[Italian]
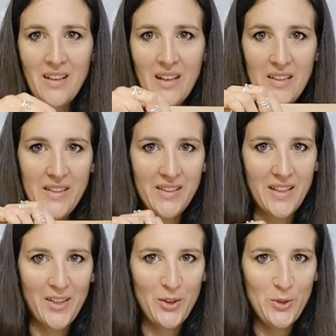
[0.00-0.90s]

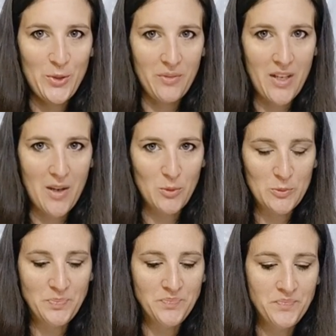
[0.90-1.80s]
All'interno troviamo
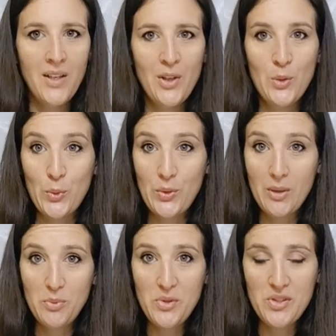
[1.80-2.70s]
una
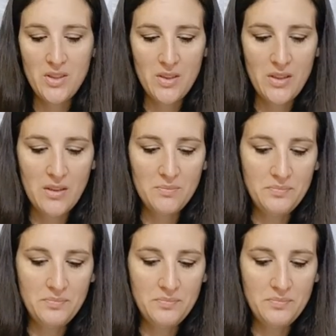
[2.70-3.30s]
bustina